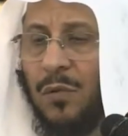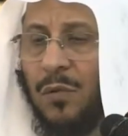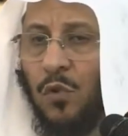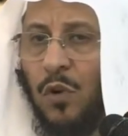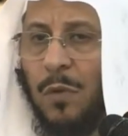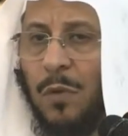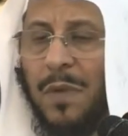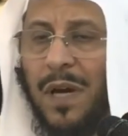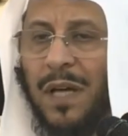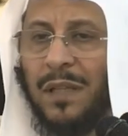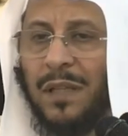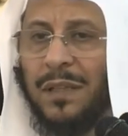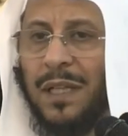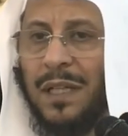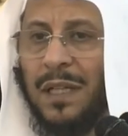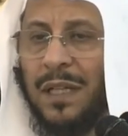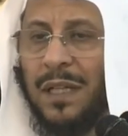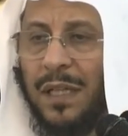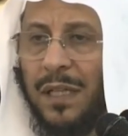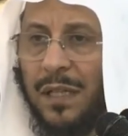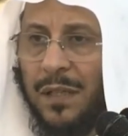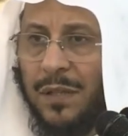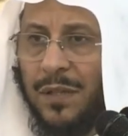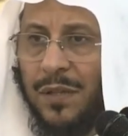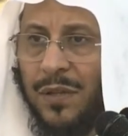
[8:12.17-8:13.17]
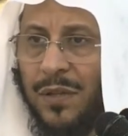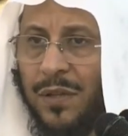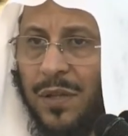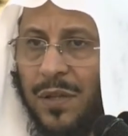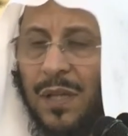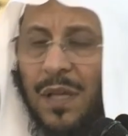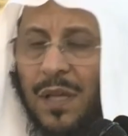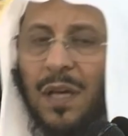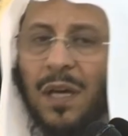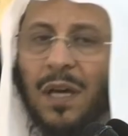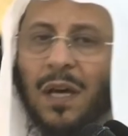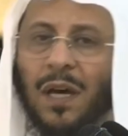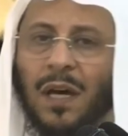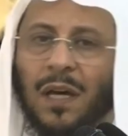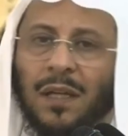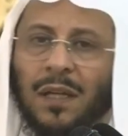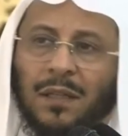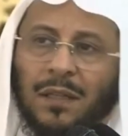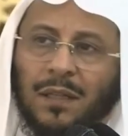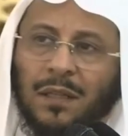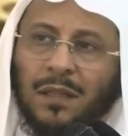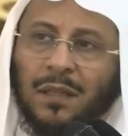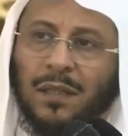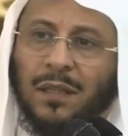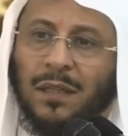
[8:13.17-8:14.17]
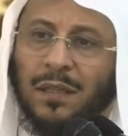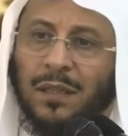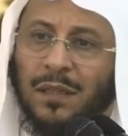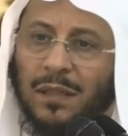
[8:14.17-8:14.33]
ومعنى الحنث أن